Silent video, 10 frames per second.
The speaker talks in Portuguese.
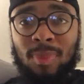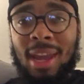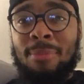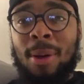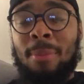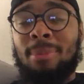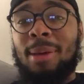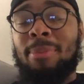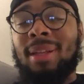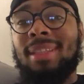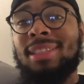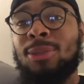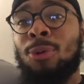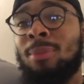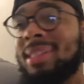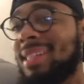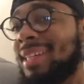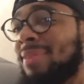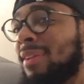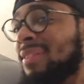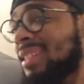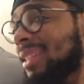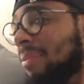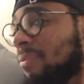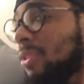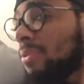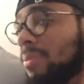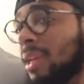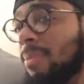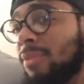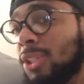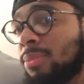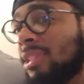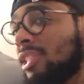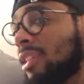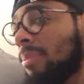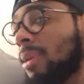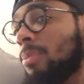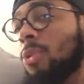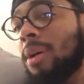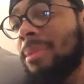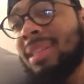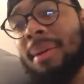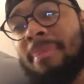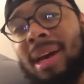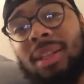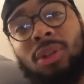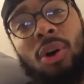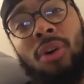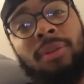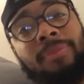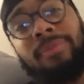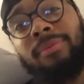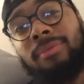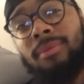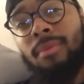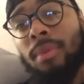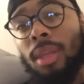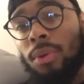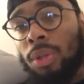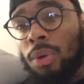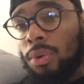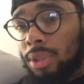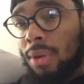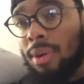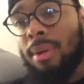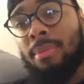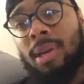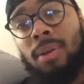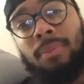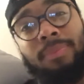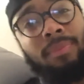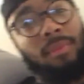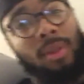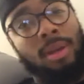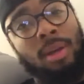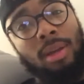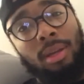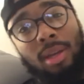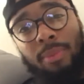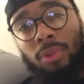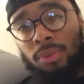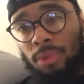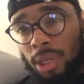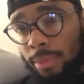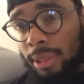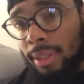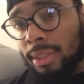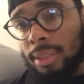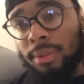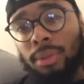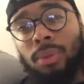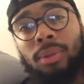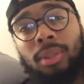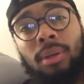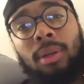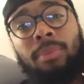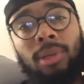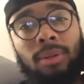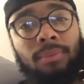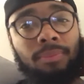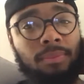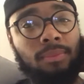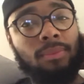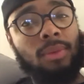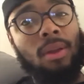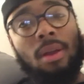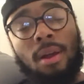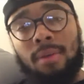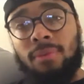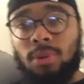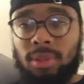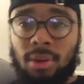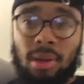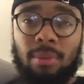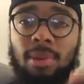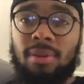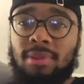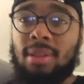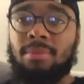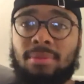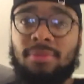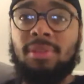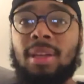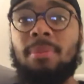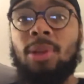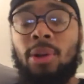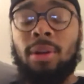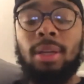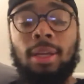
é epá, desde que eu comecei a gravar, vocês têm, vi têm visto muito chapéu, meu cabelo tá bem à toa. Eu tenho que cortar o cabelo. Yeah, por isso meu cabelo tá assim, eu tenho que cortar o cabelo. Yeah, vou cortar o cabelo, tá, tá melhor.